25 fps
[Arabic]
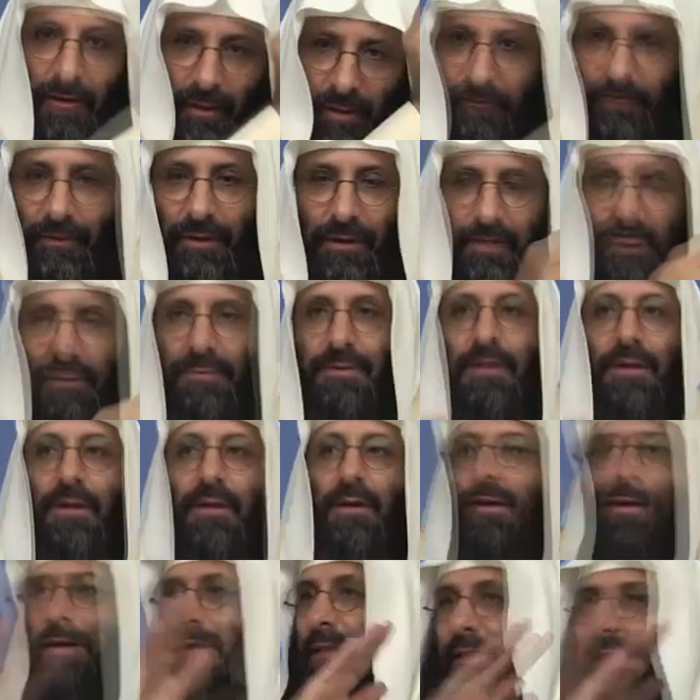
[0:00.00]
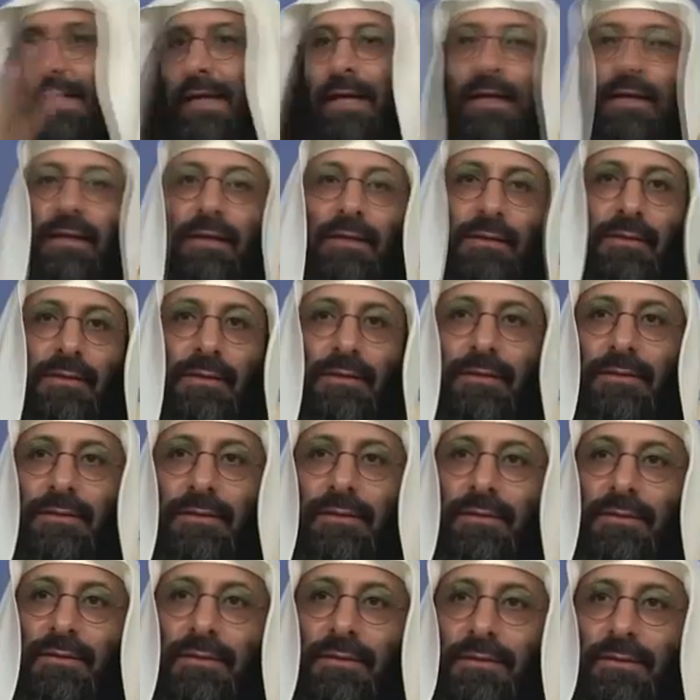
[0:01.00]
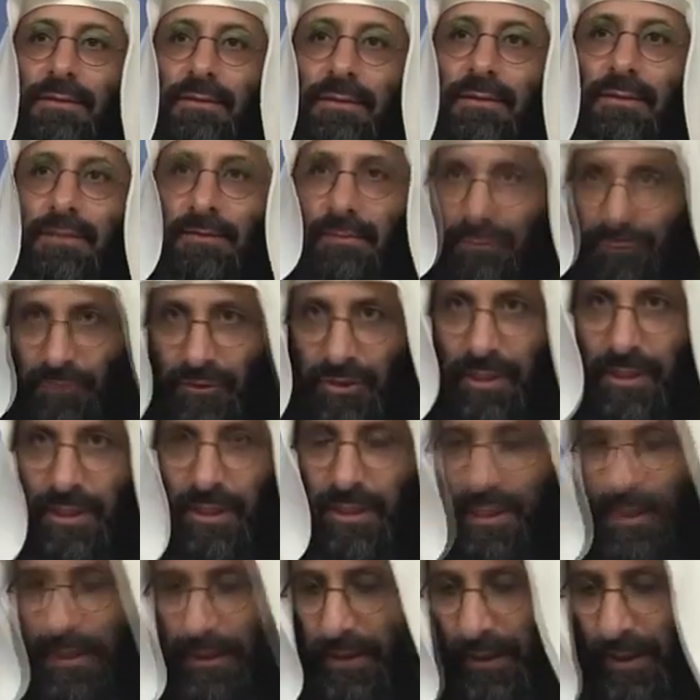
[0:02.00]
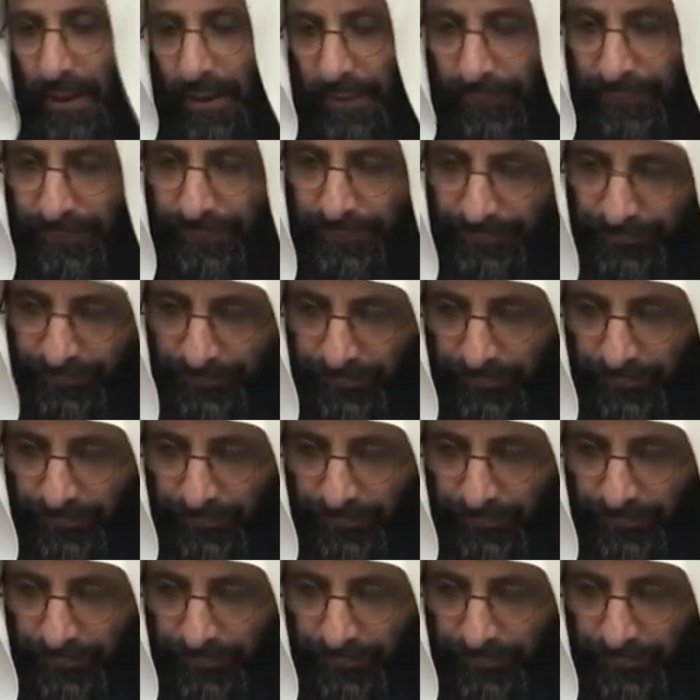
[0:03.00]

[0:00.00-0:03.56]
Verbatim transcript: فإذا به قرأ انتهى شيء هذا الحرف